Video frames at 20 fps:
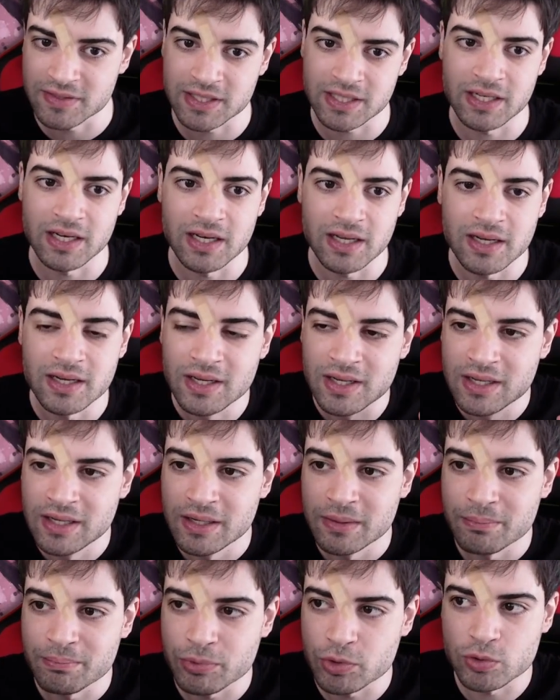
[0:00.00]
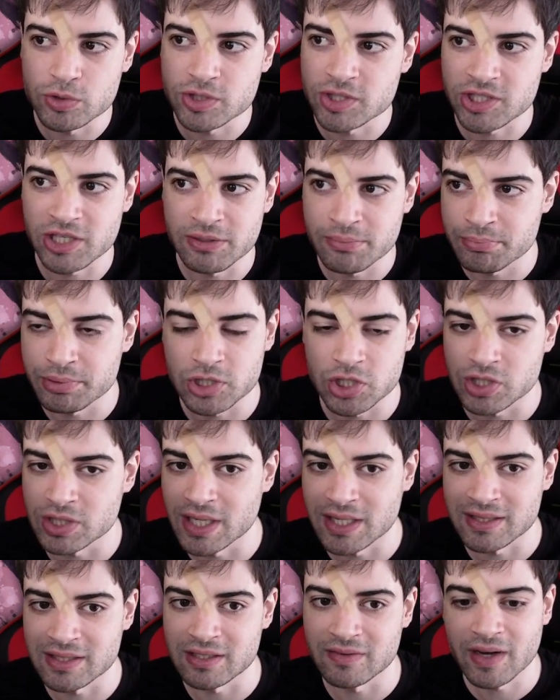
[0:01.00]
skill più semplici da
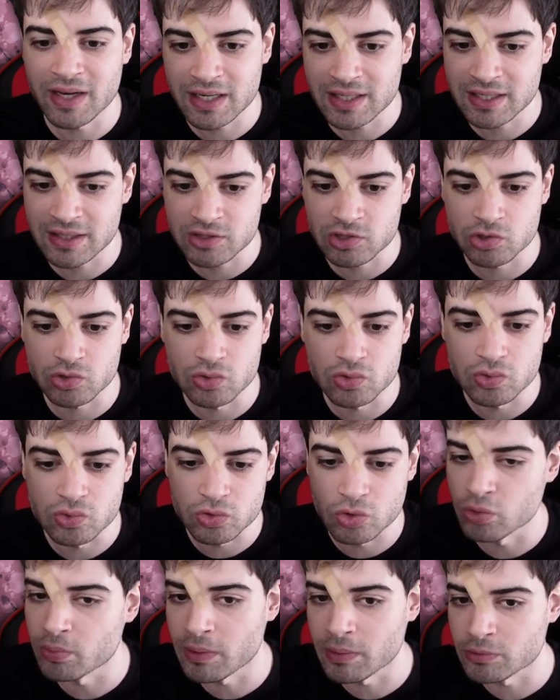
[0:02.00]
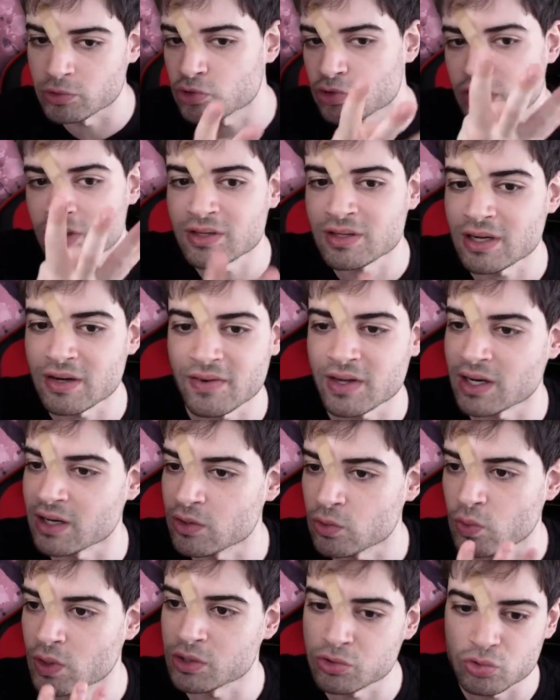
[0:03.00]
attivare in assoluto. Dobbiamo soltanto arrivare al
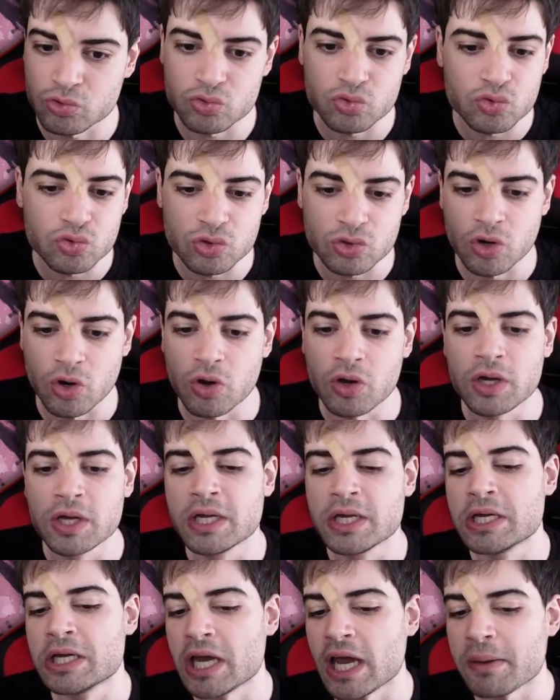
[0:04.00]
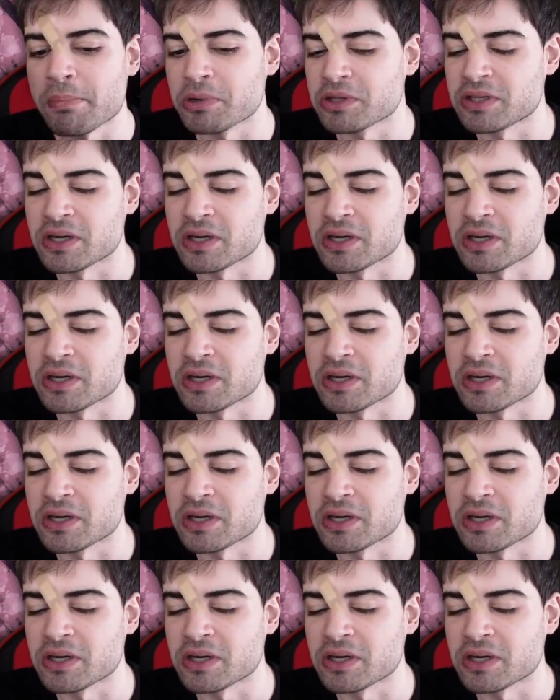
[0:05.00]
quarto turno e poi